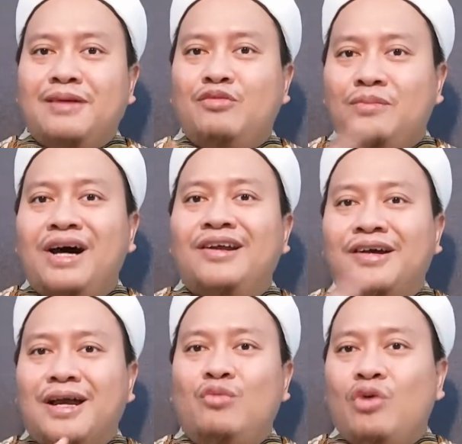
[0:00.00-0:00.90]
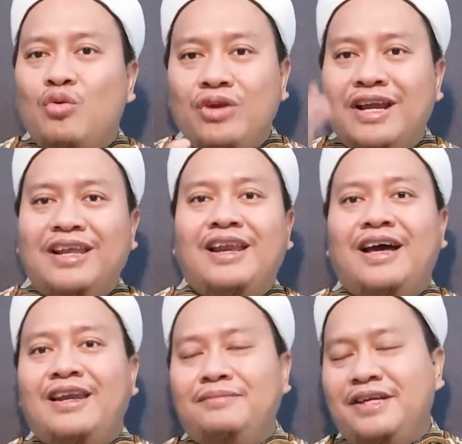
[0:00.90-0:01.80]
mubarakan wa lil
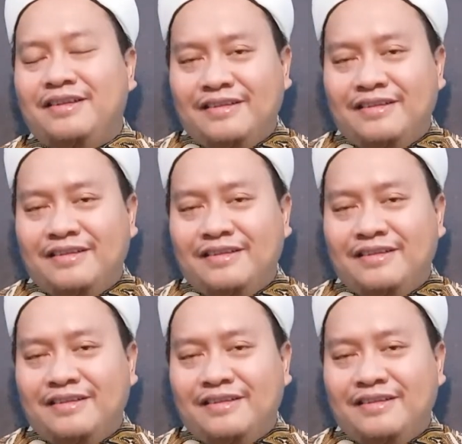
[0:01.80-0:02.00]
alamin.